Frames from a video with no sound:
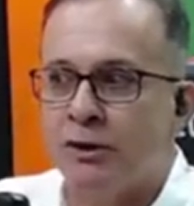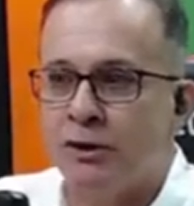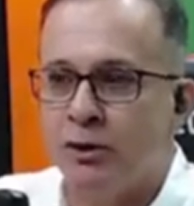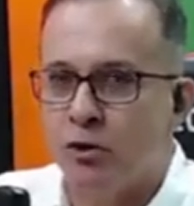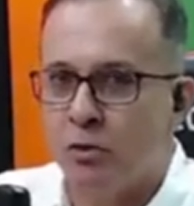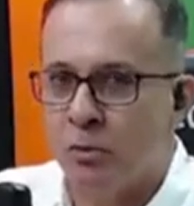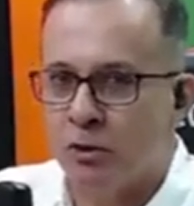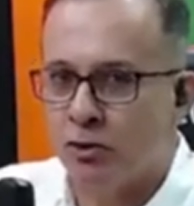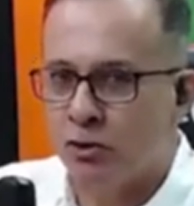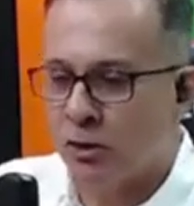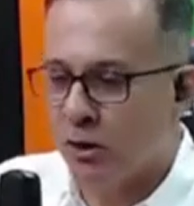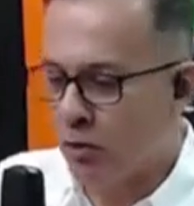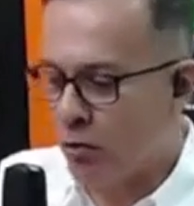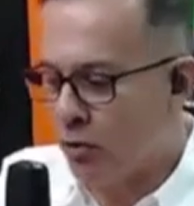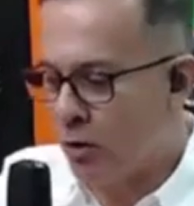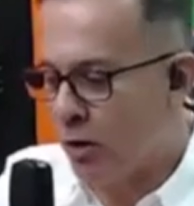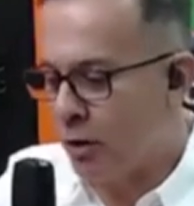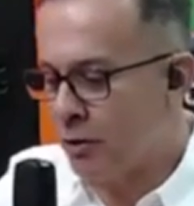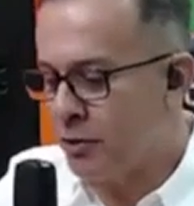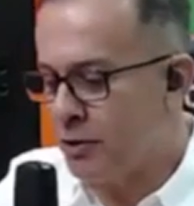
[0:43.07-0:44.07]
assim como a Zona
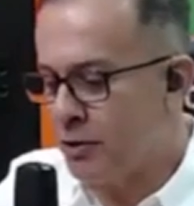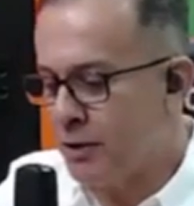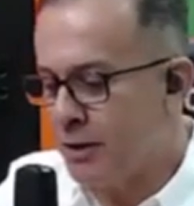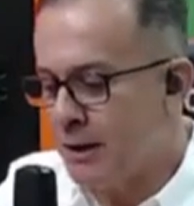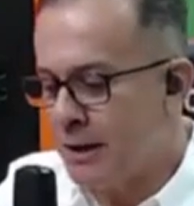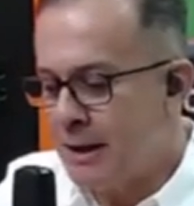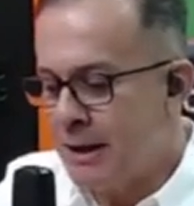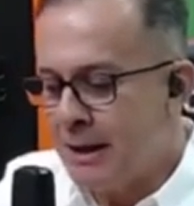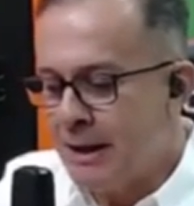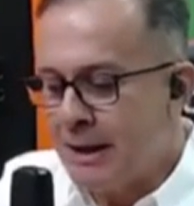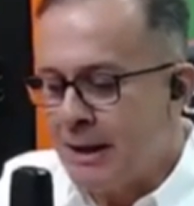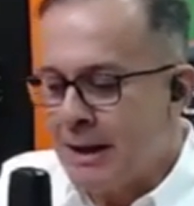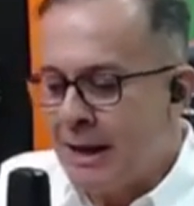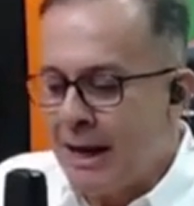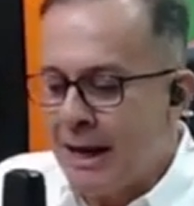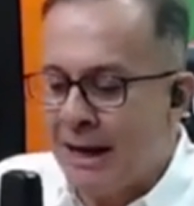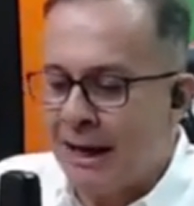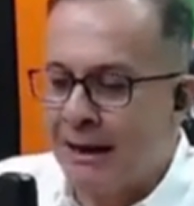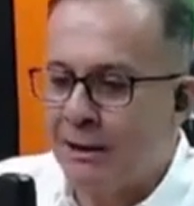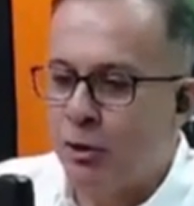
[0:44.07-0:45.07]
Norte,
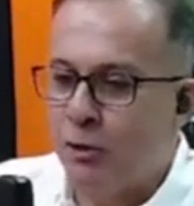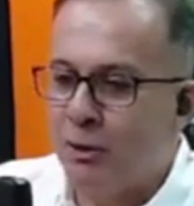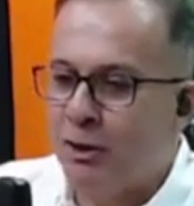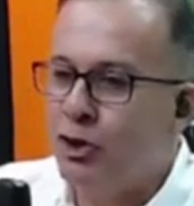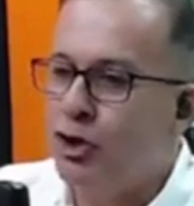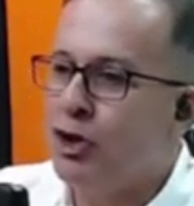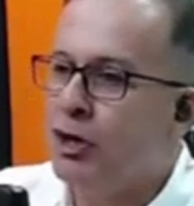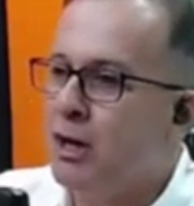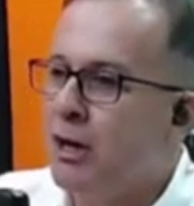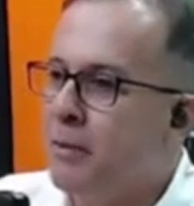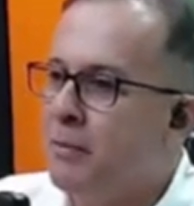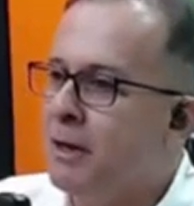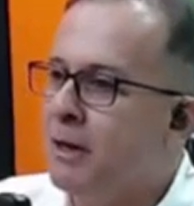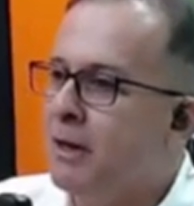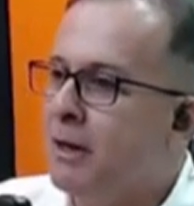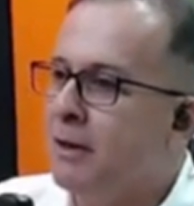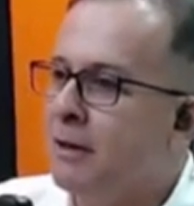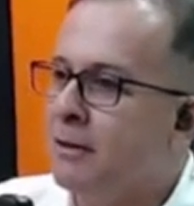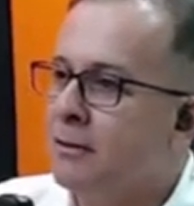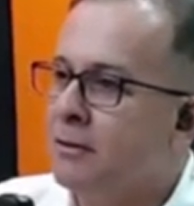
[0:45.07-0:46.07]
ela tem uma
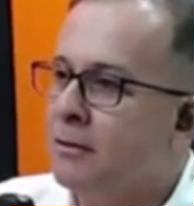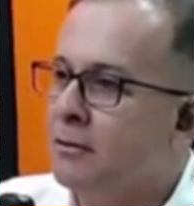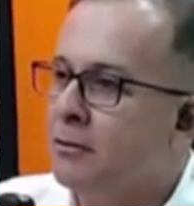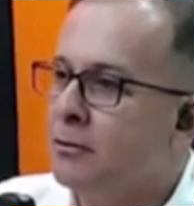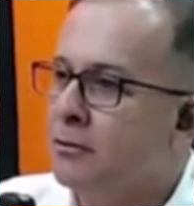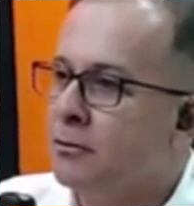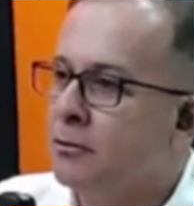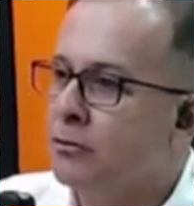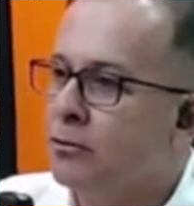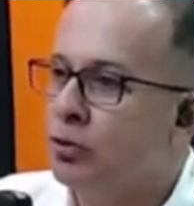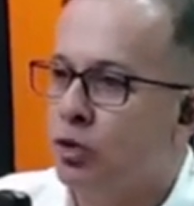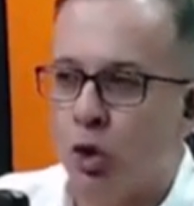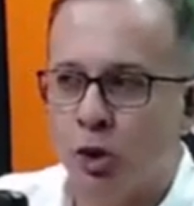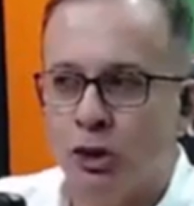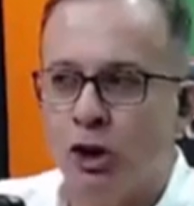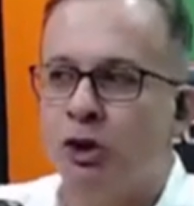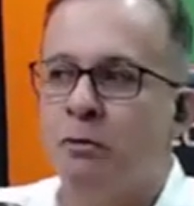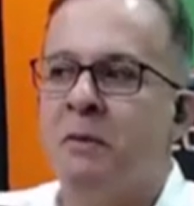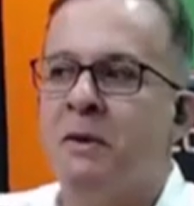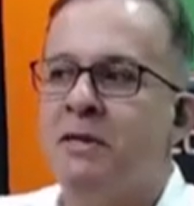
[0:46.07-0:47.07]
dinâmica
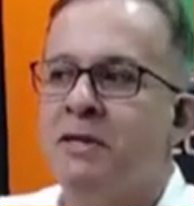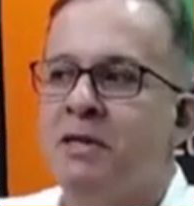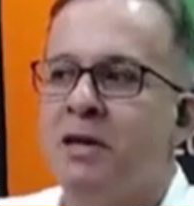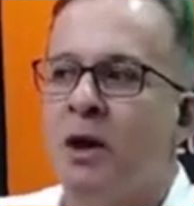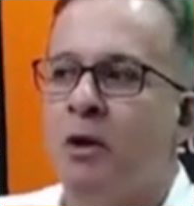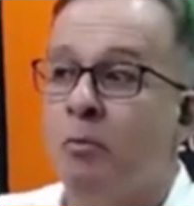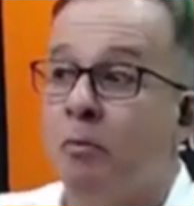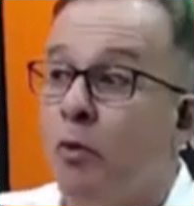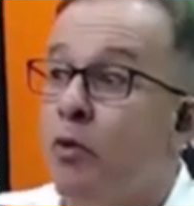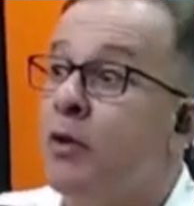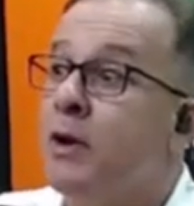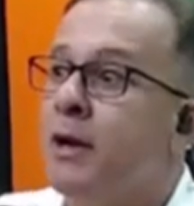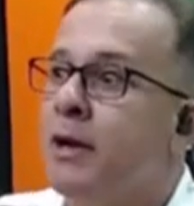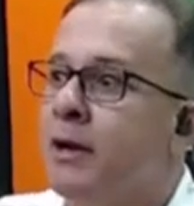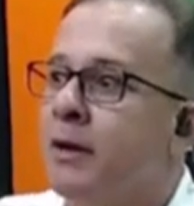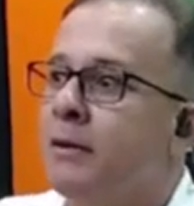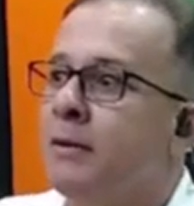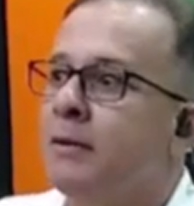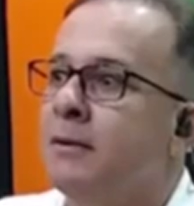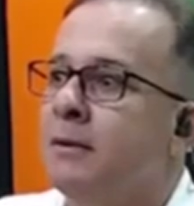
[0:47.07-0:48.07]
toda especial. Por
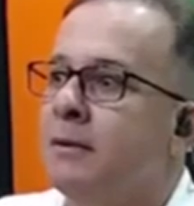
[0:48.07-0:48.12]
quê?